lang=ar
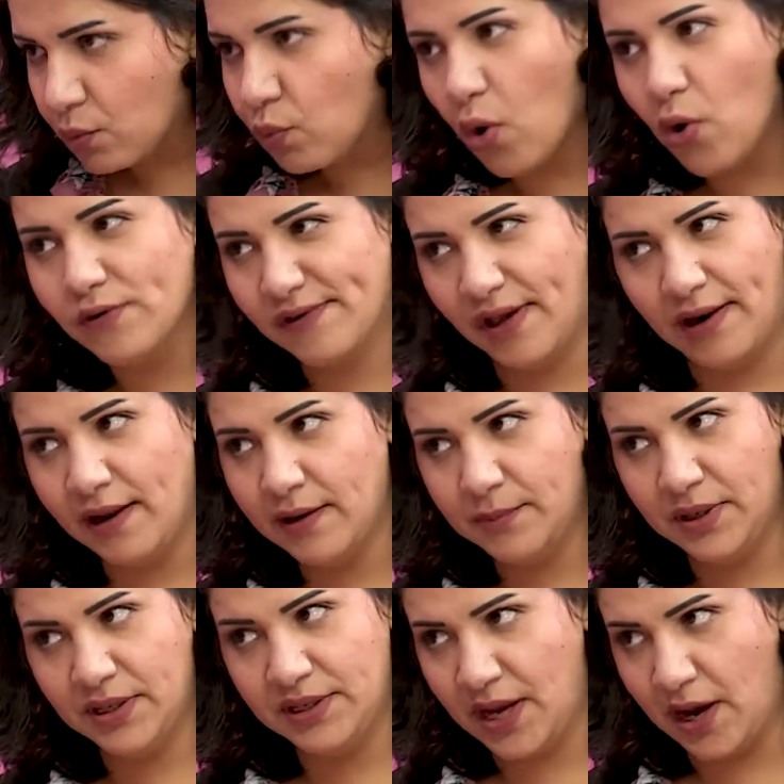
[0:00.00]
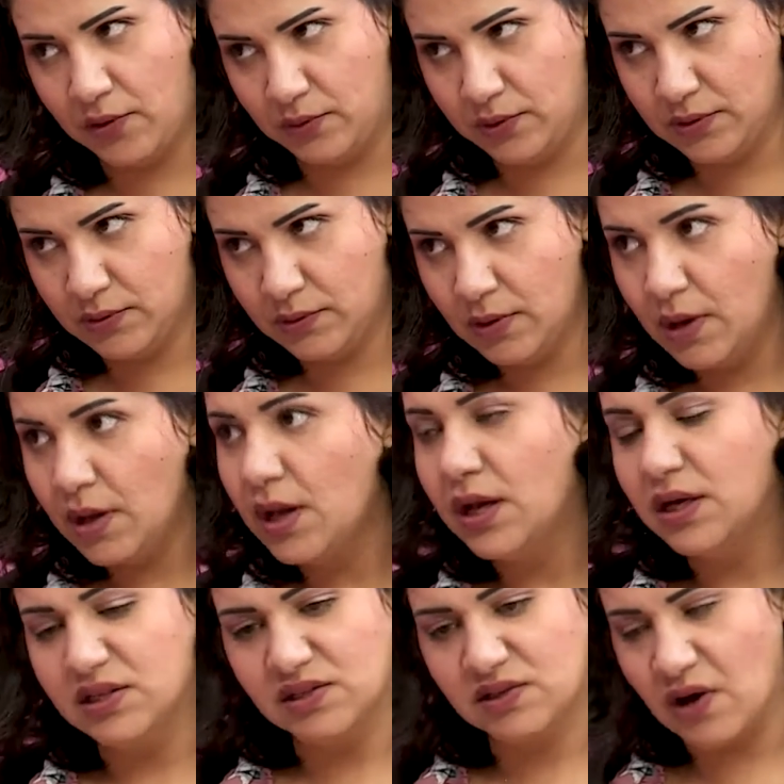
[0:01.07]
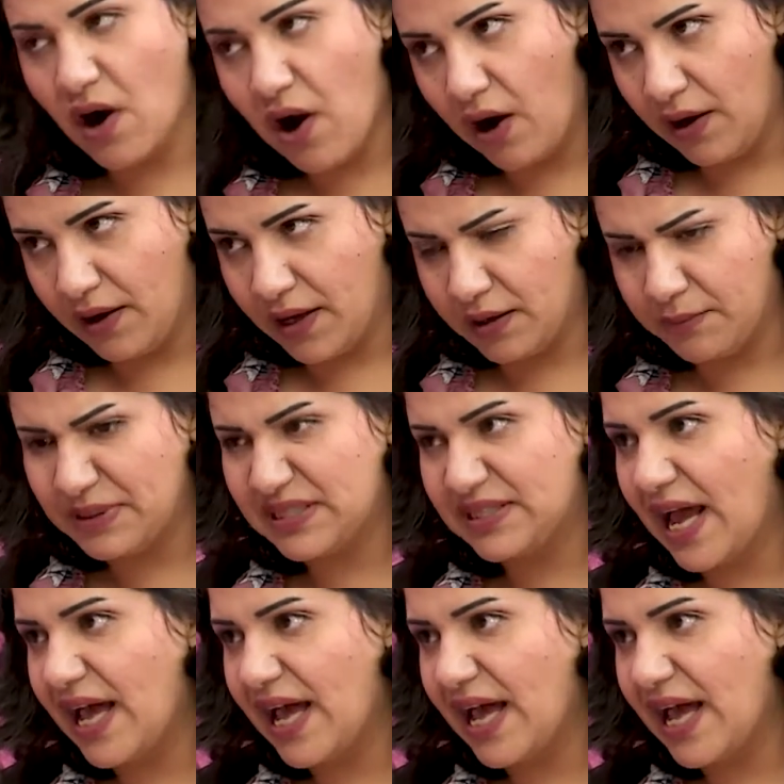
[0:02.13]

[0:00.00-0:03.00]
وهو زعلان مني قوي صراحه يعني بس